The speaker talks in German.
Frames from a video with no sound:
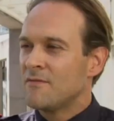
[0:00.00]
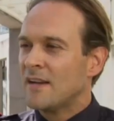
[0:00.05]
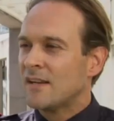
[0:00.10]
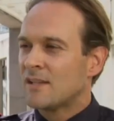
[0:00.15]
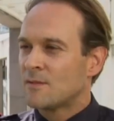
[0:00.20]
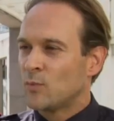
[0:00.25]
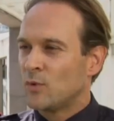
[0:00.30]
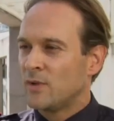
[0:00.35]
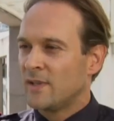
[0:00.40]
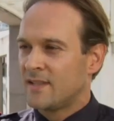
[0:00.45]
Wir
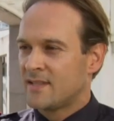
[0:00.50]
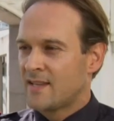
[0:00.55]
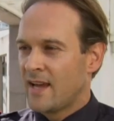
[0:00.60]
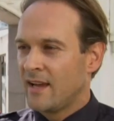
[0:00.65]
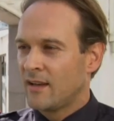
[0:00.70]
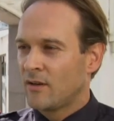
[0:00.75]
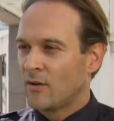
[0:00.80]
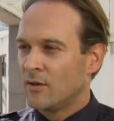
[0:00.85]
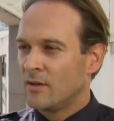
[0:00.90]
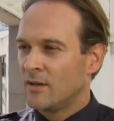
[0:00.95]
als
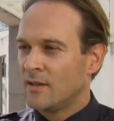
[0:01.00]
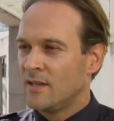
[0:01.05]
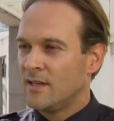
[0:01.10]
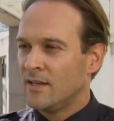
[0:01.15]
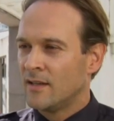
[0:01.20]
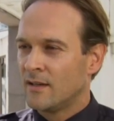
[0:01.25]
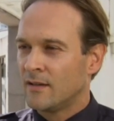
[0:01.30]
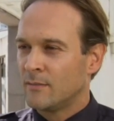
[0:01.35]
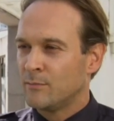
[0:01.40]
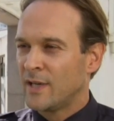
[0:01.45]
Polizei können
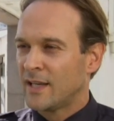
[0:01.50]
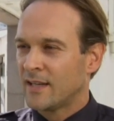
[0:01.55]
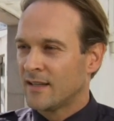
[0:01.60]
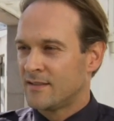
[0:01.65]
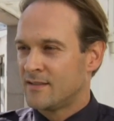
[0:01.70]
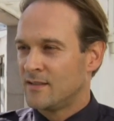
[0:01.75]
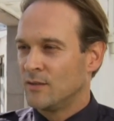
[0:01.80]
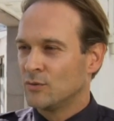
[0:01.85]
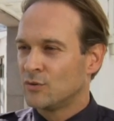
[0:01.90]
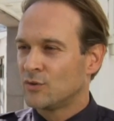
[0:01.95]
hier
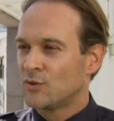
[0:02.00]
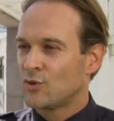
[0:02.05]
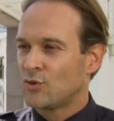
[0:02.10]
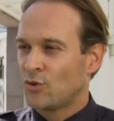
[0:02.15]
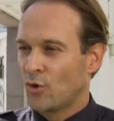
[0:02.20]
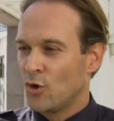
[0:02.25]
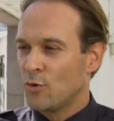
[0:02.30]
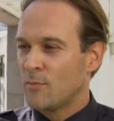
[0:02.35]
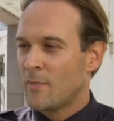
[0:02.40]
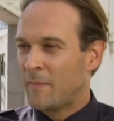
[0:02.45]

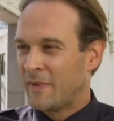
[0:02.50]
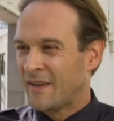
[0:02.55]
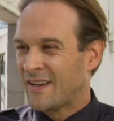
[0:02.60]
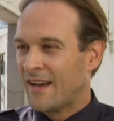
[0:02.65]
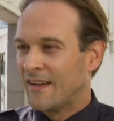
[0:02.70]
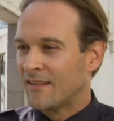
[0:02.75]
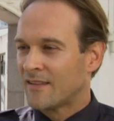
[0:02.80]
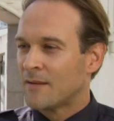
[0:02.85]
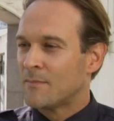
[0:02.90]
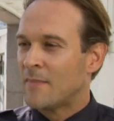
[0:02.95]
Migrationsströme
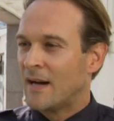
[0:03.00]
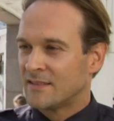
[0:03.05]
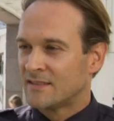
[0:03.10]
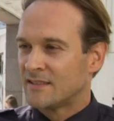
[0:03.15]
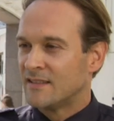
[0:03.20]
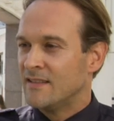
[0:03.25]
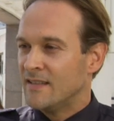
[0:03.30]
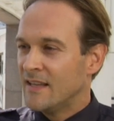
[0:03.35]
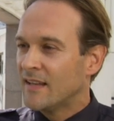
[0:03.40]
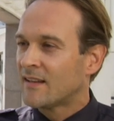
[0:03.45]

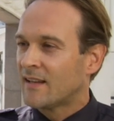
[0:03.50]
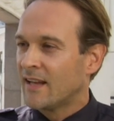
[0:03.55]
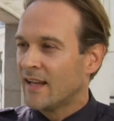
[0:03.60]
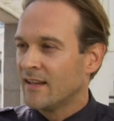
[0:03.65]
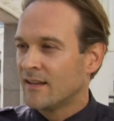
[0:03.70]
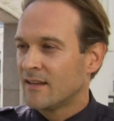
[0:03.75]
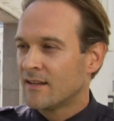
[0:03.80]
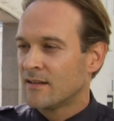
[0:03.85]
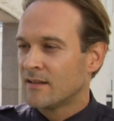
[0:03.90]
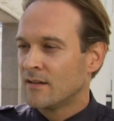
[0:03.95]
bekanntermaßen nicht
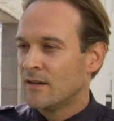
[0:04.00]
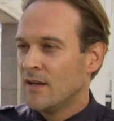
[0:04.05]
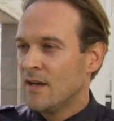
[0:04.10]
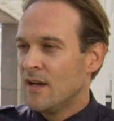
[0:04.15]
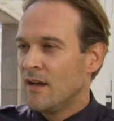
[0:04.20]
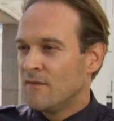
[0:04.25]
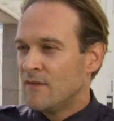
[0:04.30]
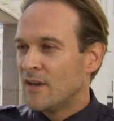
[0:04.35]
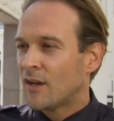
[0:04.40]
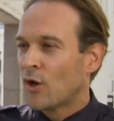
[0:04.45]
lenken.
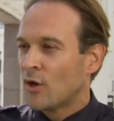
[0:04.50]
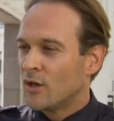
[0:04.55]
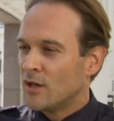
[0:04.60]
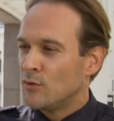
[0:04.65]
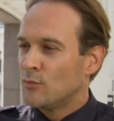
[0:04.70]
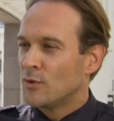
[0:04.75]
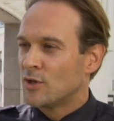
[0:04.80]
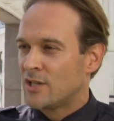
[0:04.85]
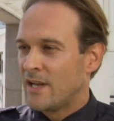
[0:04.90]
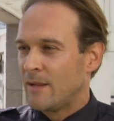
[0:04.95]
Wir
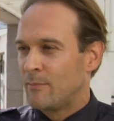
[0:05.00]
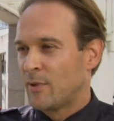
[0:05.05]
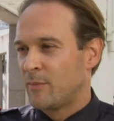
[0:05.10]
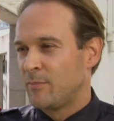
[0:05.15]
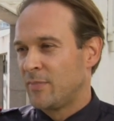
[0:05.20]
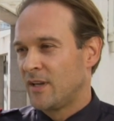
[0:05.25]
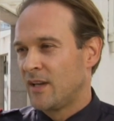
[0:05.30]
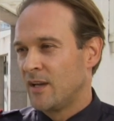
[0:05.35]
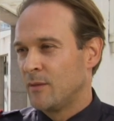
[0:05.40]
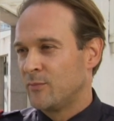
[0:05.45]
können nur Schlepper
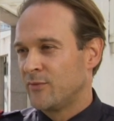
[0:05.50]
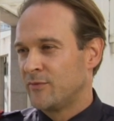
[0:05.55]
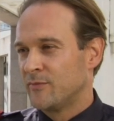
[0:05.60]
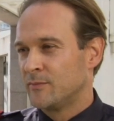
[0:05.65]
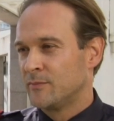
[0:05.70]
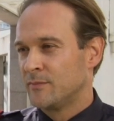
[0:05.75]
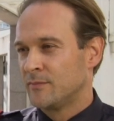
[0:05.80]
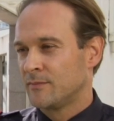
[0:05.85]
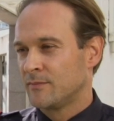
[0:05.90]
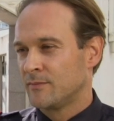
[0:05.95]
bekämpfen.